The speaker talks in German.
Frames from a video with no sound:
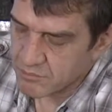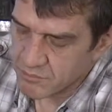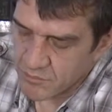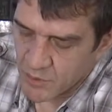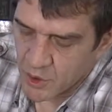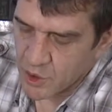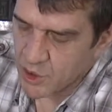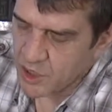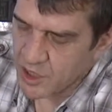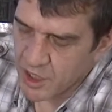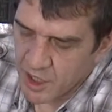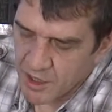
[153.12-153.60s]

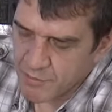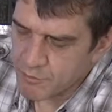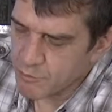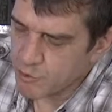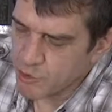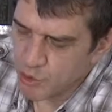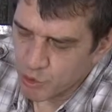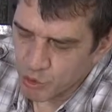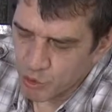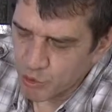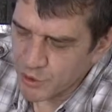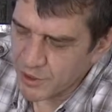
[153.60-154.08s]
geht eben
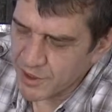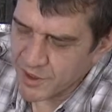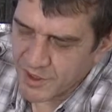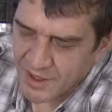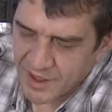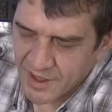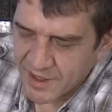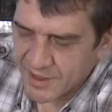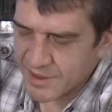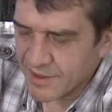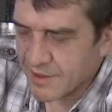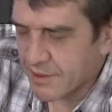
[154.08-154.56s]
so durch,
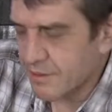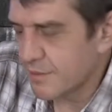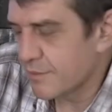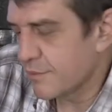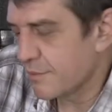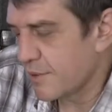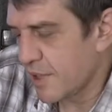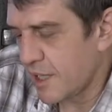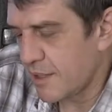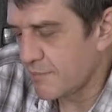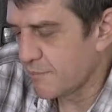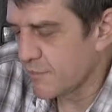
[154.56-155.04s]
jeder,
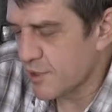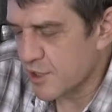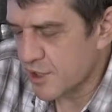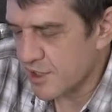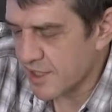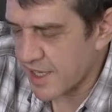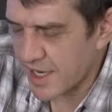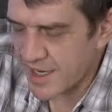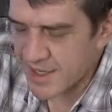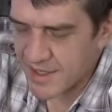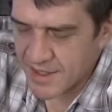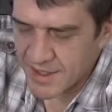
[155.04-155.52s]
jedem das
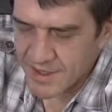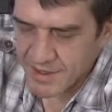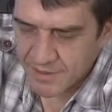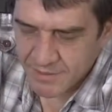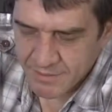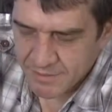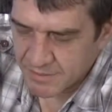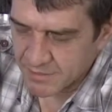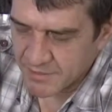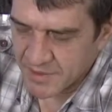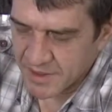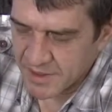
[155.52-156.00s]

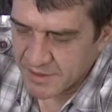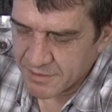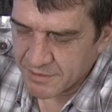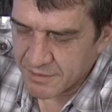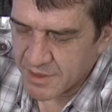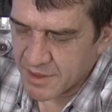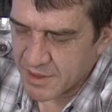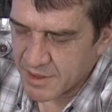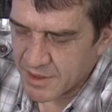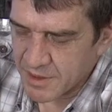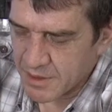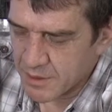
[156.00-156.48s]
seine, ne,
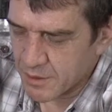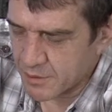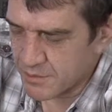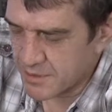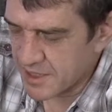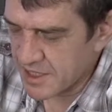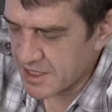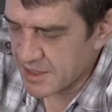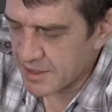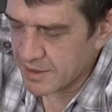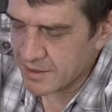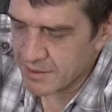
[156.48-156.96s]
wer das so
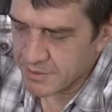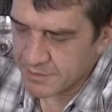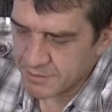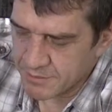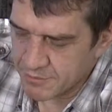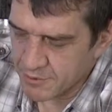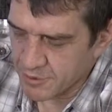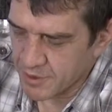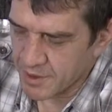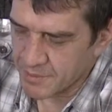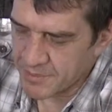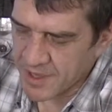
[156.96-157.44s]
will,
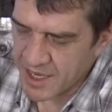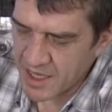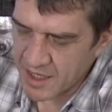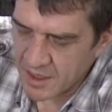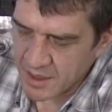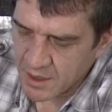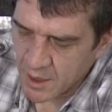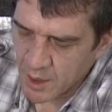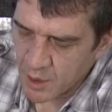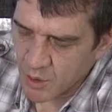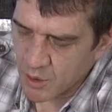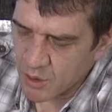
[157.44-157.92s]

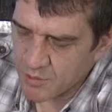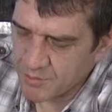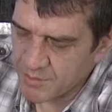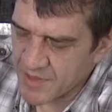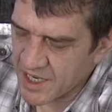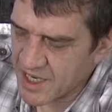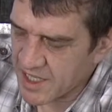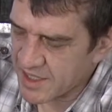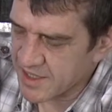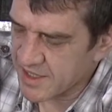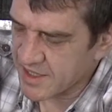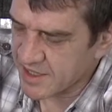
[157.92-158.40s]
wunderbar. Und
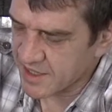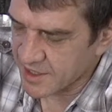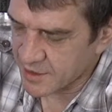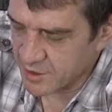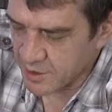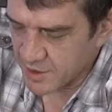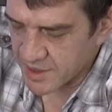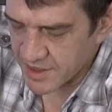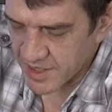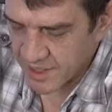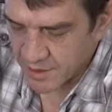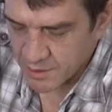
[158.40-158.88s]
man kann sie
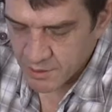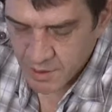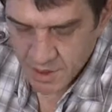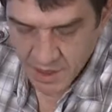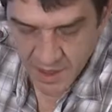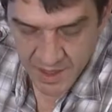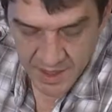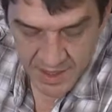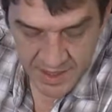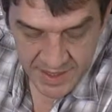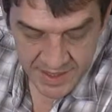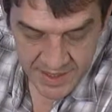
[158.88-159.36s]
natürlich auch
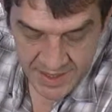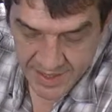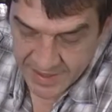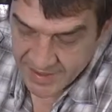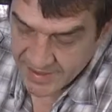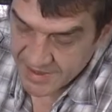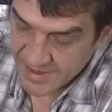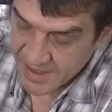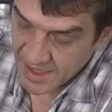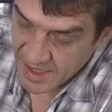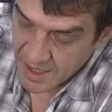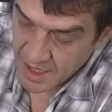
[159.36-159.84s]

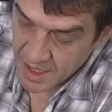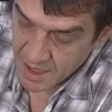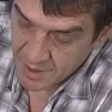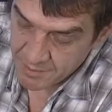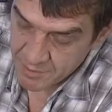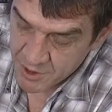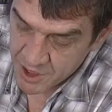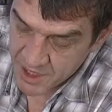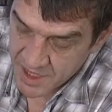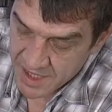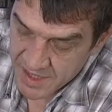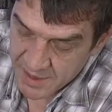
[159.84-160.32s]
ganz
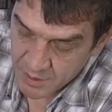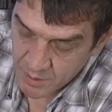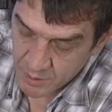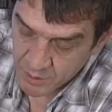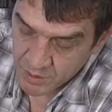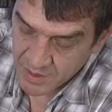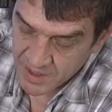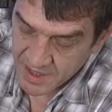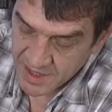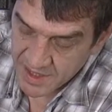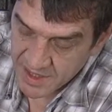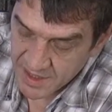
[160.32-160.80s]
abstellen
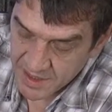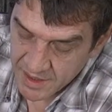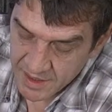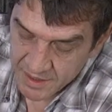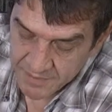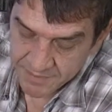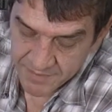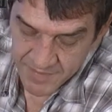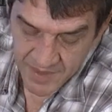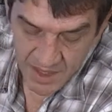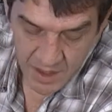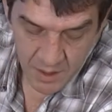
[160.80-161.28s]
und hier
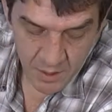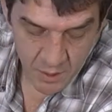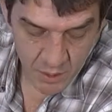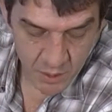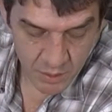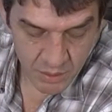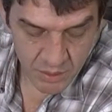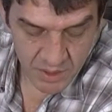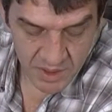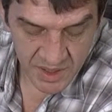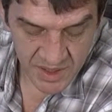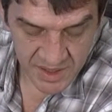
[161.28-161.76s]

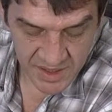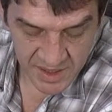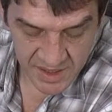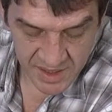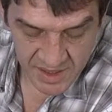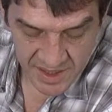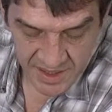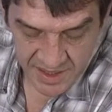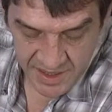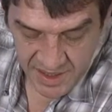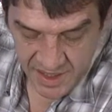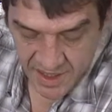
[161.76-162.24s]
über
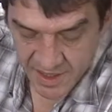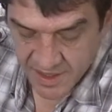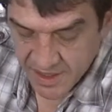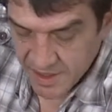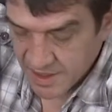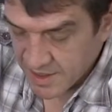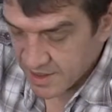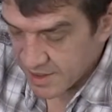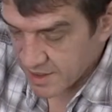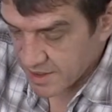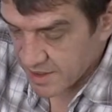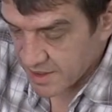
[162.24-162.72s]
dieses Rädchen
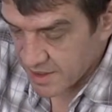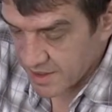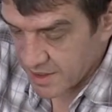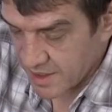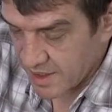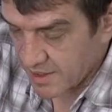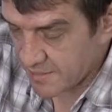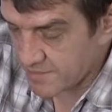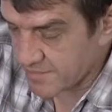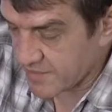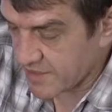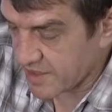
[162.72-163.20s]

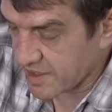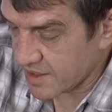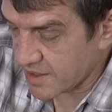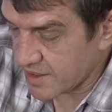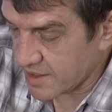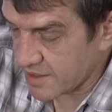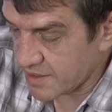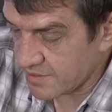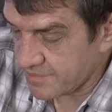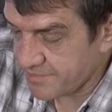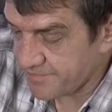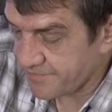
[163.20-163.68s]
eben dann